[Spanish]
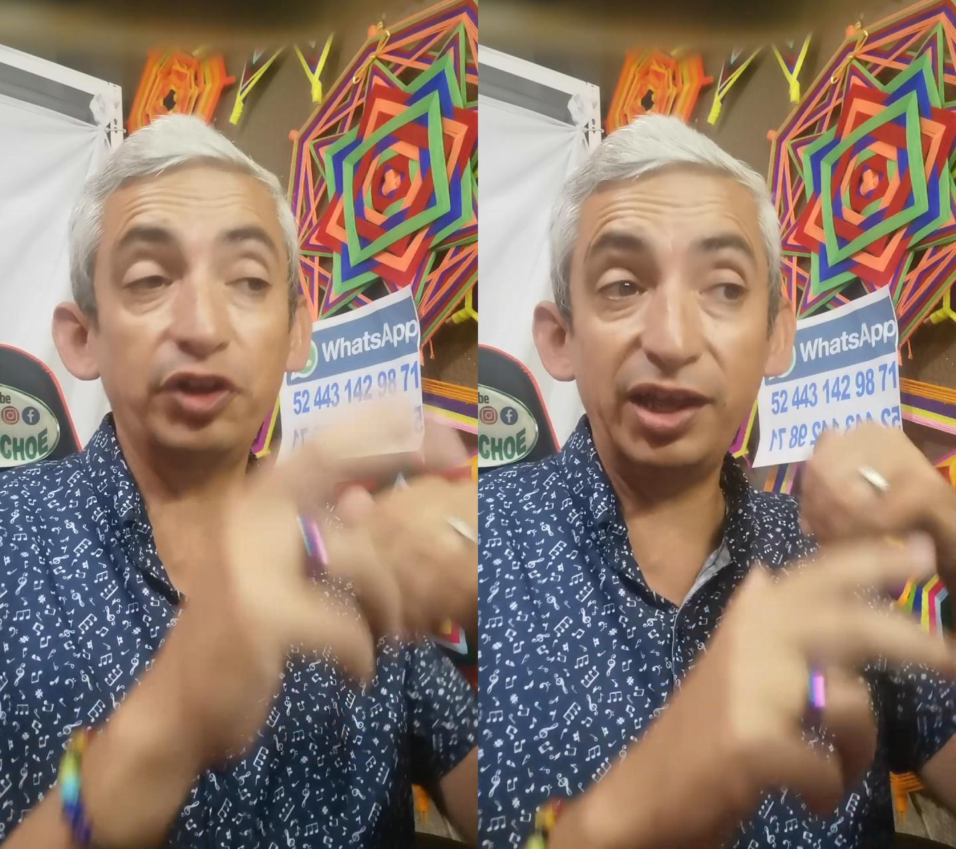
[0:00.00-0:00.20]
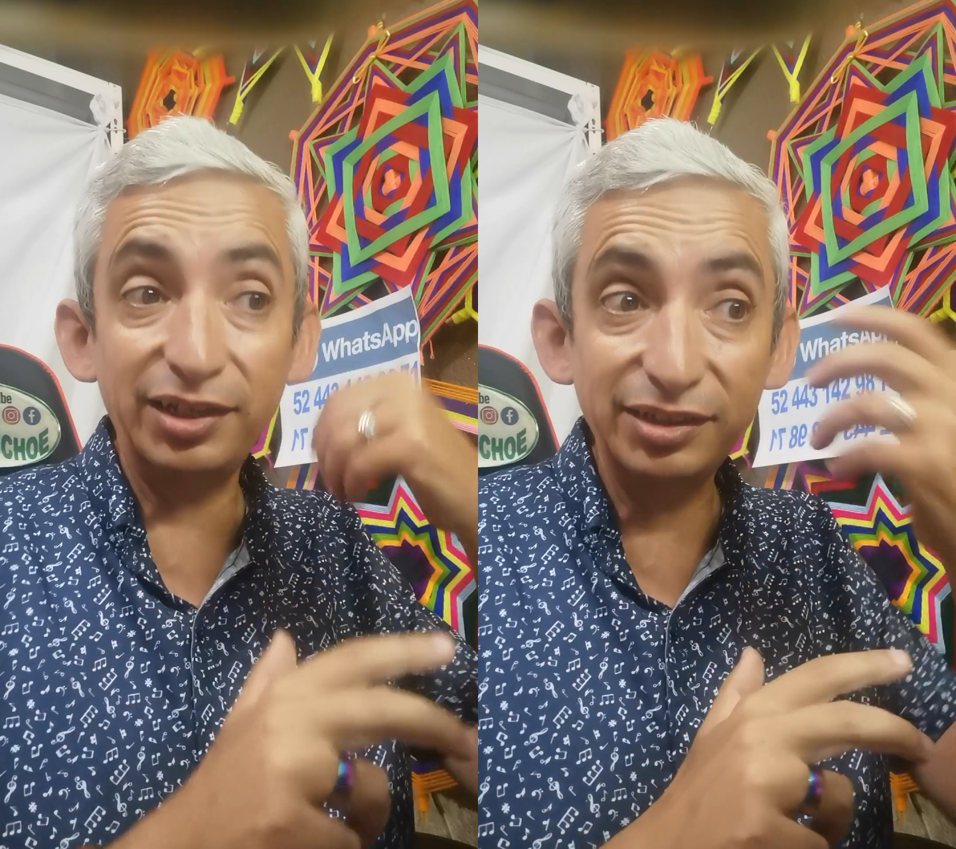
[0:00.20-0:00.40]

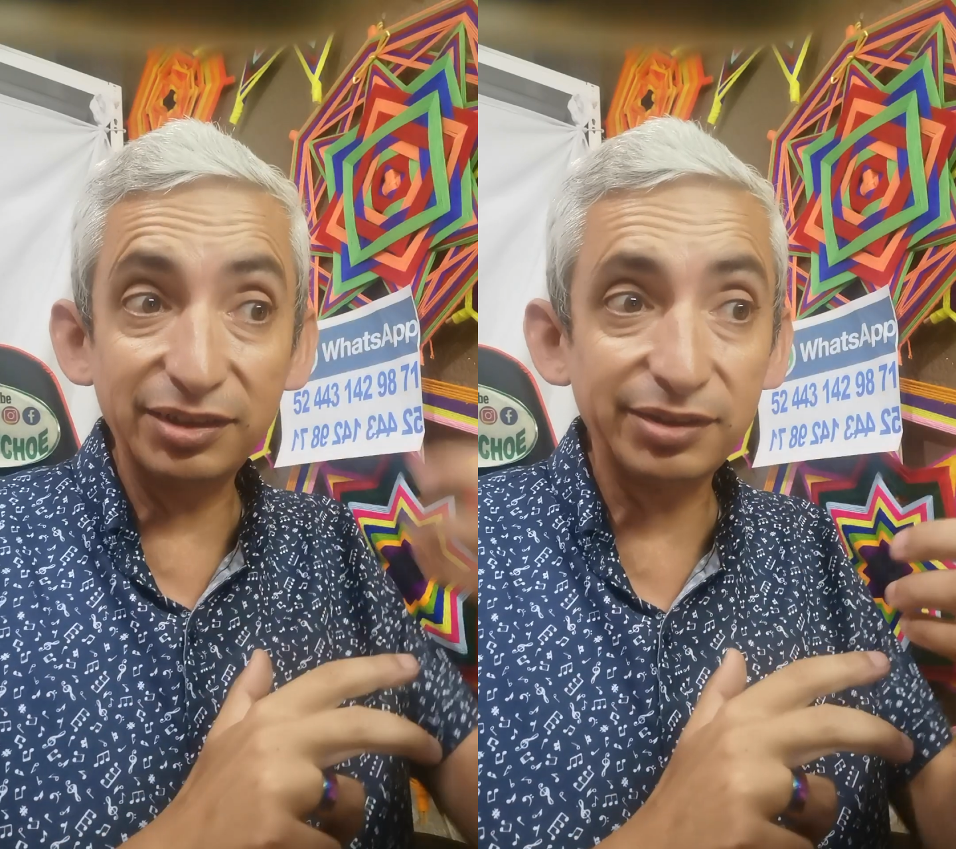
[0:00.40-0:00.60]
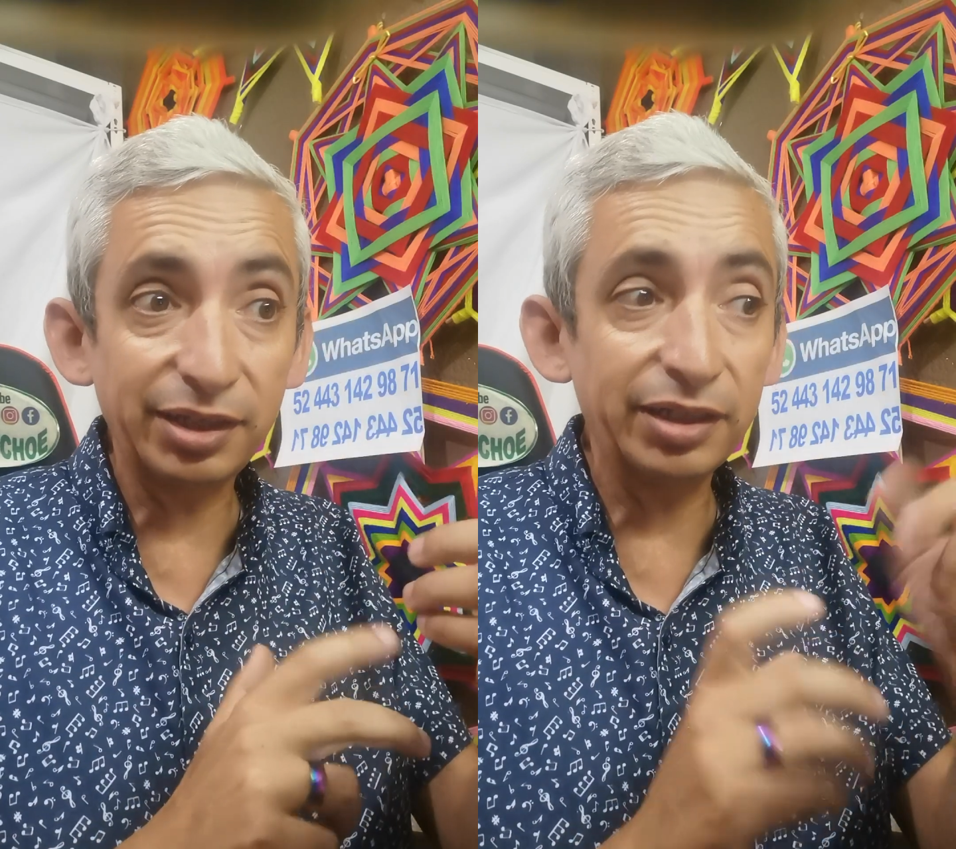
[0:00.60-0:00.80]
sean
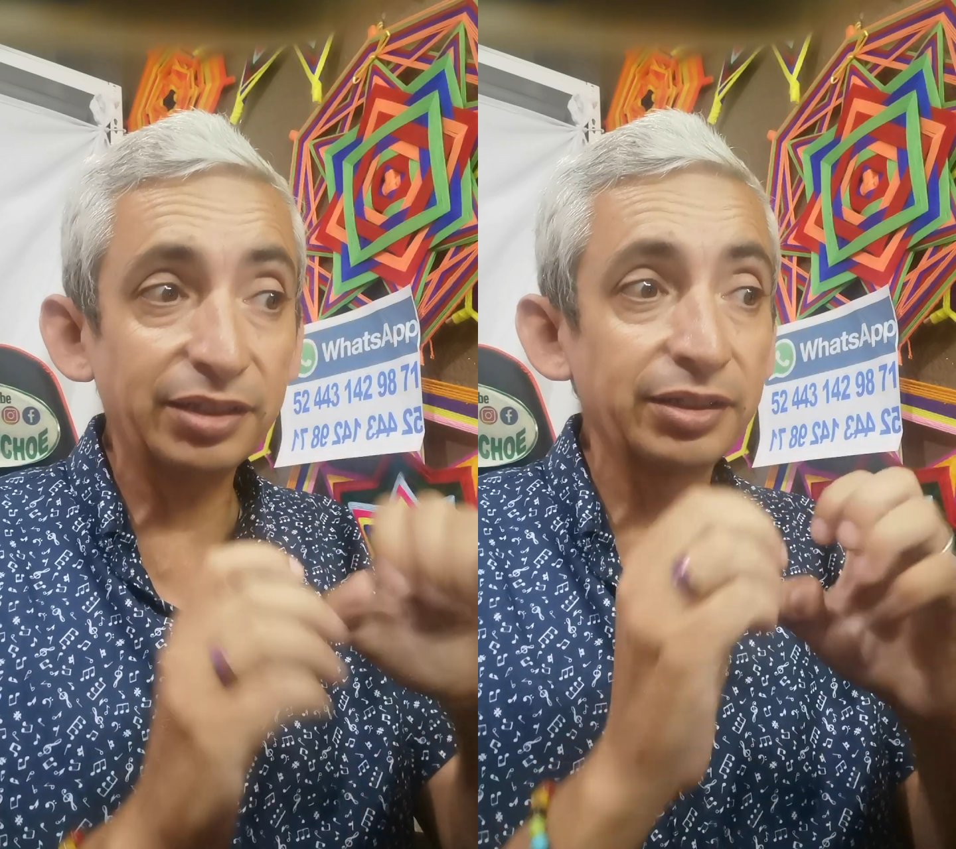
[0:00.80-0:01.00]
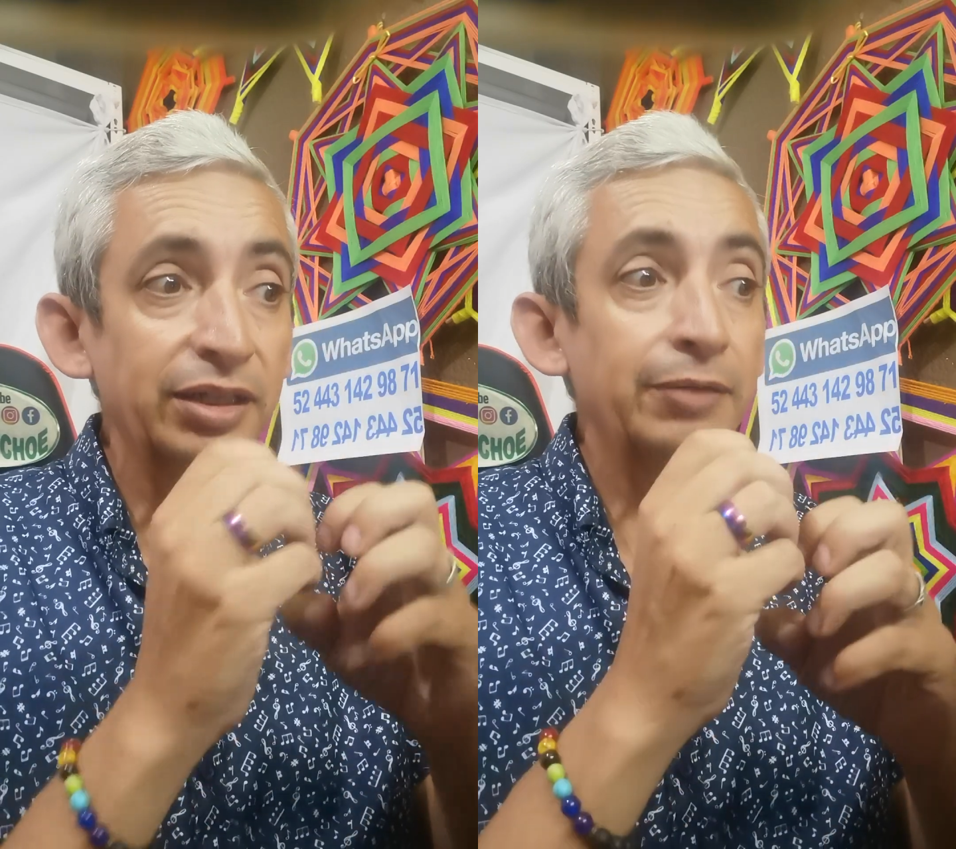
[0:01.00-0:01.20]

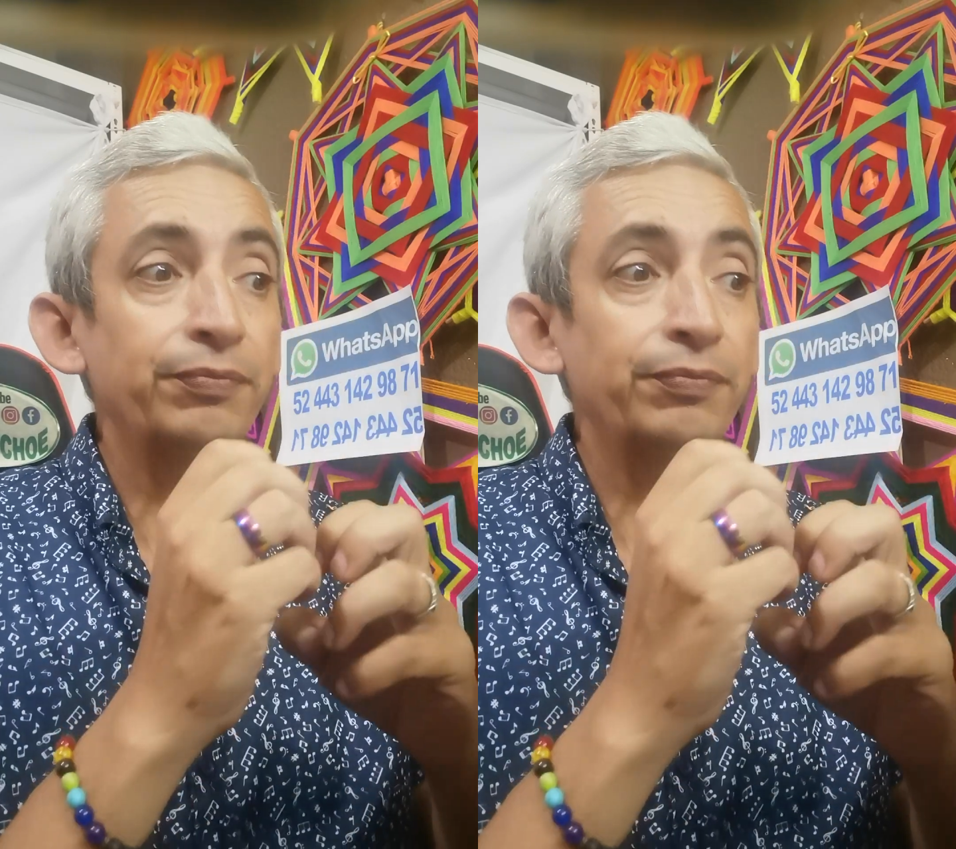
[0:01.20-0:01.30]
necesarias